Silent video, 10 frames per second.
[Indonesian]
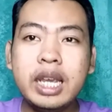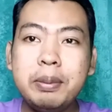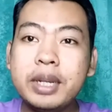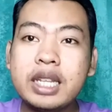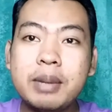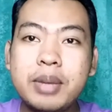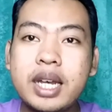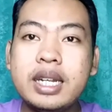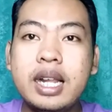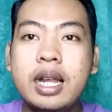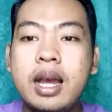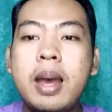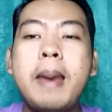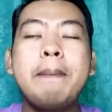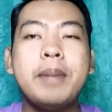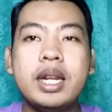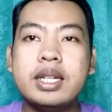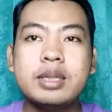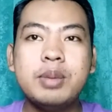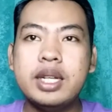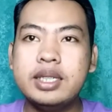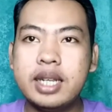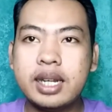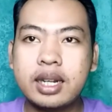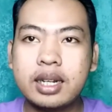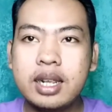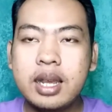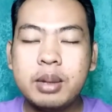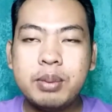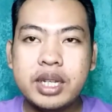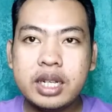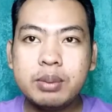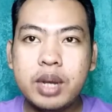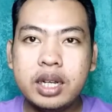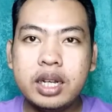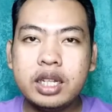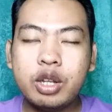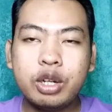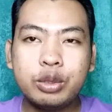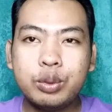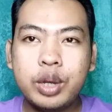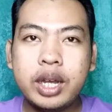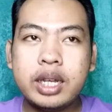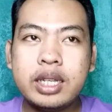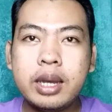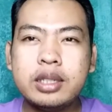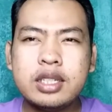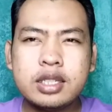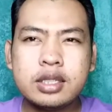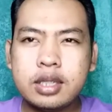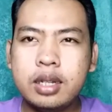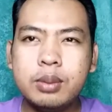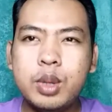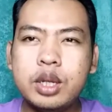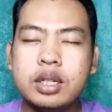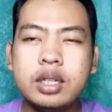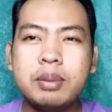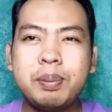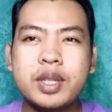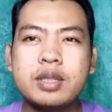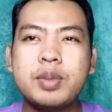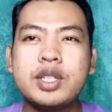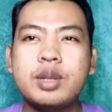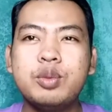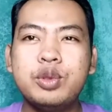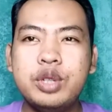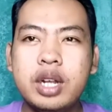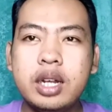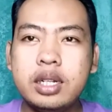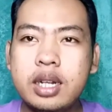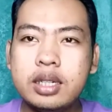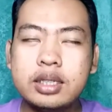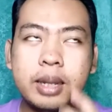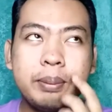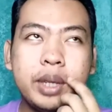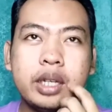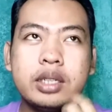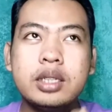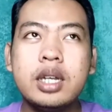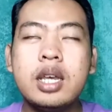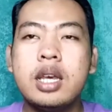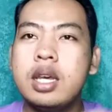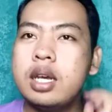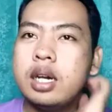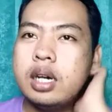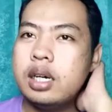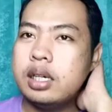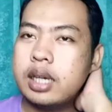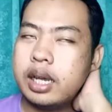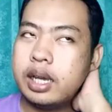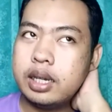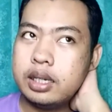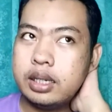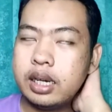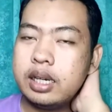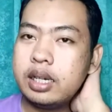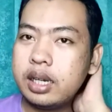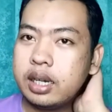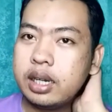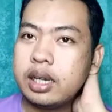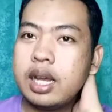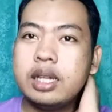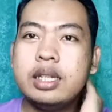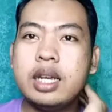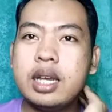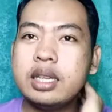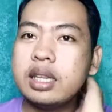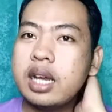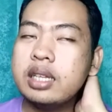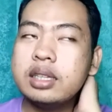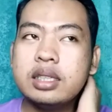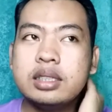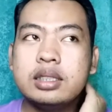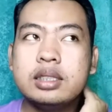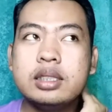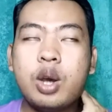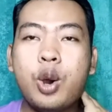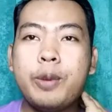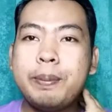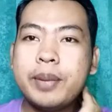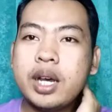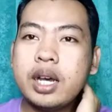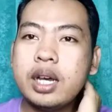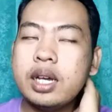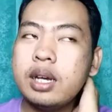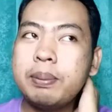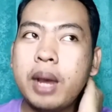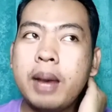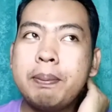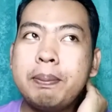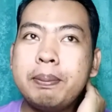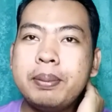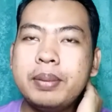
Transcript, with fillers: yang pertama adalah malas belajar. Banyak banget orang tua yang nyesel banget pas masa muda dan sampai ke uh, kayak nenek kalian, tante, oma, pap,